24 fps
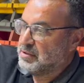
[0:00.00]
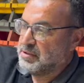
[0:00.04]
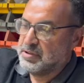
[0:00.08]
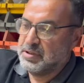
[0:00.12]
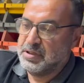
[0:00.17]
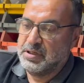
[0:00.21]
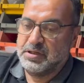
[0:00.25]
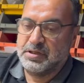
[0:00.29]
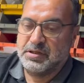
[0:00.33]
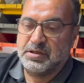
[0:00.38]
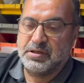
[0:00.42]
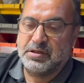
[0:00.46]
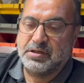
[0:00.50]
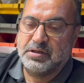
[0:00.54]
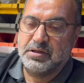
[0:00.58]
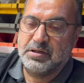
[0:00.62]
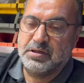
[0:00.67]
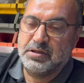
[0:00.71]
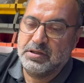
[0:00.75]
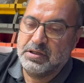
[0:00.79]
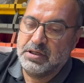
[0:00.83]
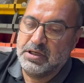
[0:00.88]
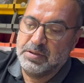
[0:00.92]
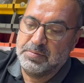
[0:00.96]

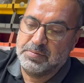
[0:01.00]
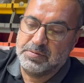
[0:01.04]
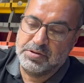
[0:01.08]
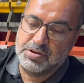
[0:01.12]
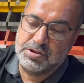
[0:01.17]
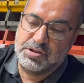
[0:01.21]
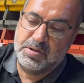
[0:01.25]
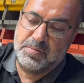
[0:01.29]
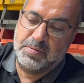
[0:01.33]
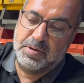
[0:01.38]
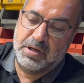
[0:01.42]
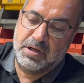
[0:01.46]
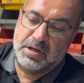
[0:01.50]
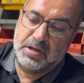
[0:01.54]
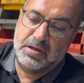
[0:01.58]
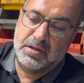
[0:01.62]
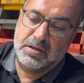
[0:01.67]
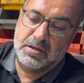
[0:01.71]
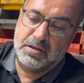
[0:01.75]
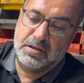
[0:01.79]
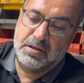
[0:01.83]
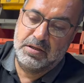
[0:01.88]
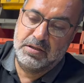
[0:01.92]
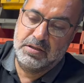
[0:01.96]
تريا هاي بتنجمع على
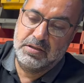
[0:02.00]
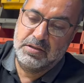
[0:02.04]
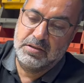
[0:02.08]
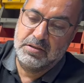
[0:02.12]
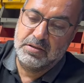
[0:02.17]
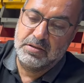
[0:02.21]
هاي